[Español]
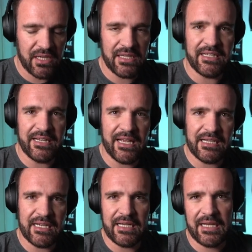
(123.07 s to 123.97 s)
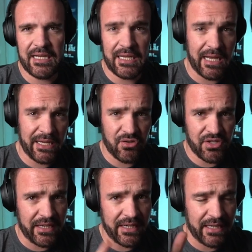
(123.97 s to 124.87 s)
eh, dirían aquellos
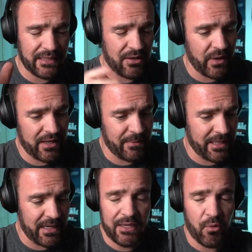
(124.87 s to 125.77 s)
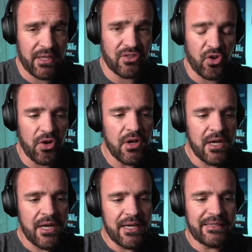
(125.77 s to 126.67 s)
que quieren catalogar de manera adecuada todo,
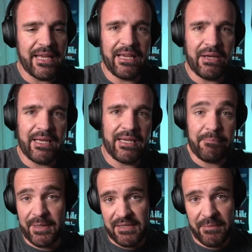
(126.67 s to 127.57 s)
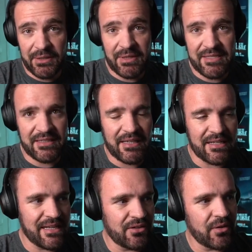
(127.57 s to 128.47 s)
de precisamente una cinta del
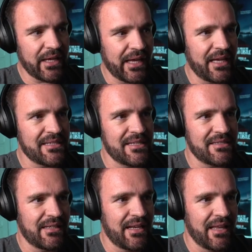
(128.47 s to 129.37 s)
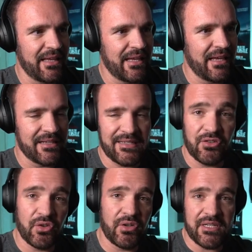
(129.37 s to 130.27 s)
santo, que es este, la de
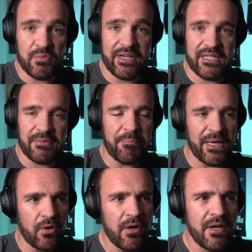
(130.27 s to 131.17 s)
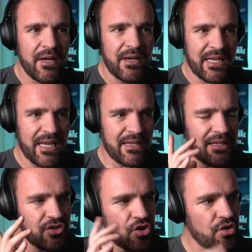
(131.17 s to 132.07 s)
Santo y las mujeres vampiro. Y de
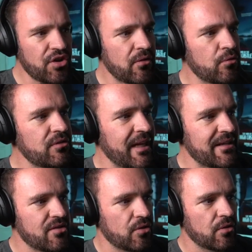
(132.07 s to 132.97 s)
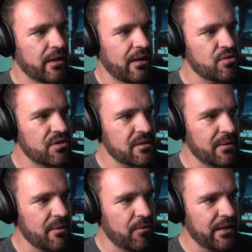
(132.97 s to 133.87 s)
hecho yo tengo un texto que ustedes
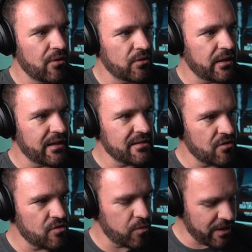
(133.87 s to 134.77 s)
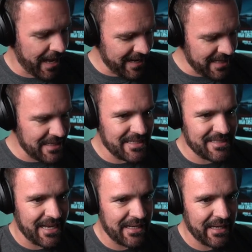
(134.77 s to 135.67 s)
van a poder encontrar y que se los voy a
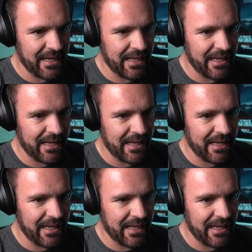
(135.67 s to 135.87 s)
enlazar